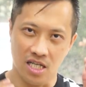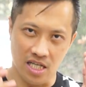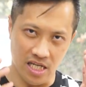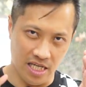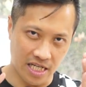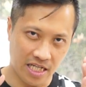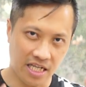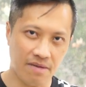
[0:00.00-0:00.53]

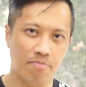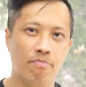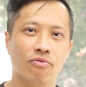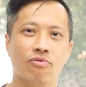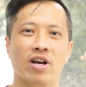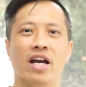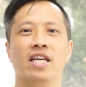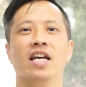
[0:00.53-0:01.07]
你的进
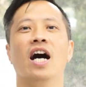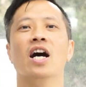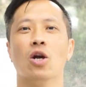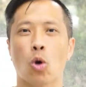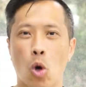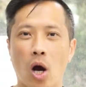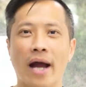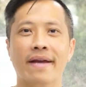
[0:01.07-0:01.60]
步可以很
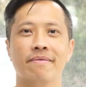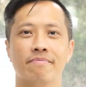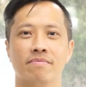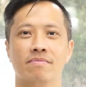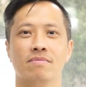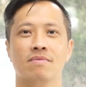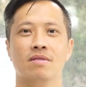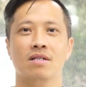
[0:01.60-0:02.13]
快，
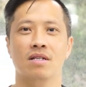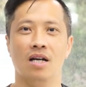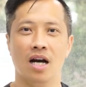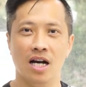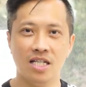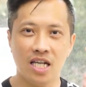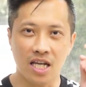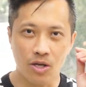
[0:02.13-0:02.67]

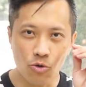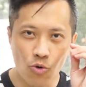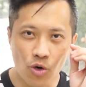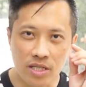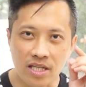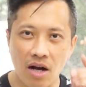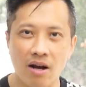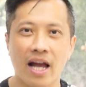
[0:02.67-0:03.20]
而且
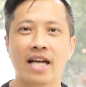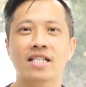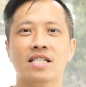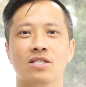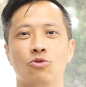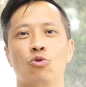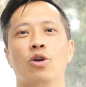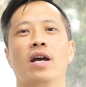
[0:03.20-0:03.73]
越早开
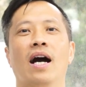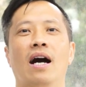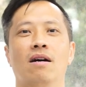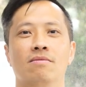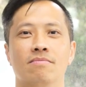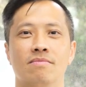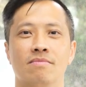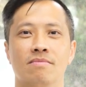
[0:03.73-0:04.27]
始越好。
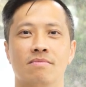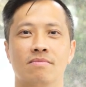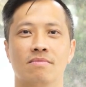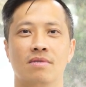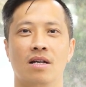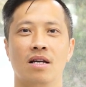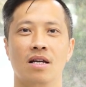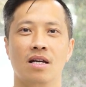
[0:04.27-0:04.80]

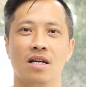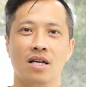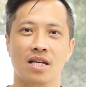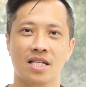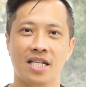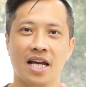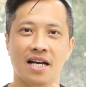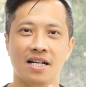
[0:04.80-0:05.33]

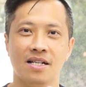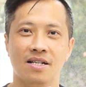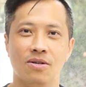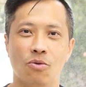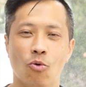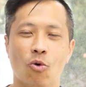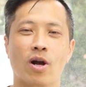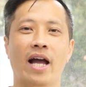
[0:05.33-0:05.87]
像
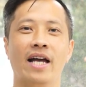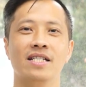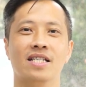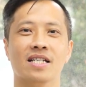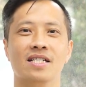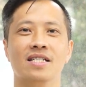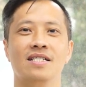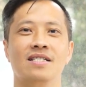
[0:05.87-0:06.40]
我开
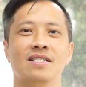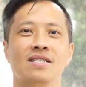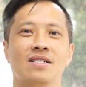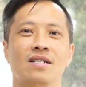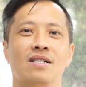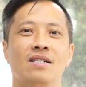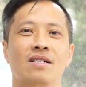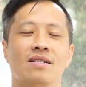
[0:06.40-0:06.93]
车，
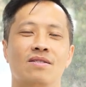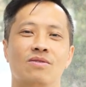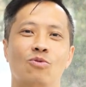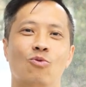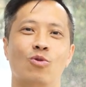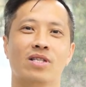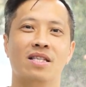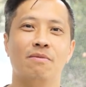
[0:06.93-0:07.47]

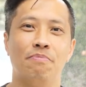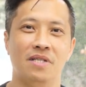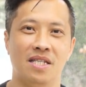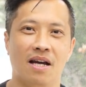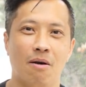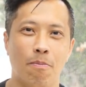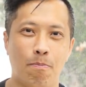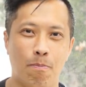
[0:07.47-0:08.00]
我是比
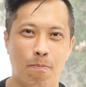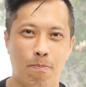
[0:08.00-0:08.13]
较。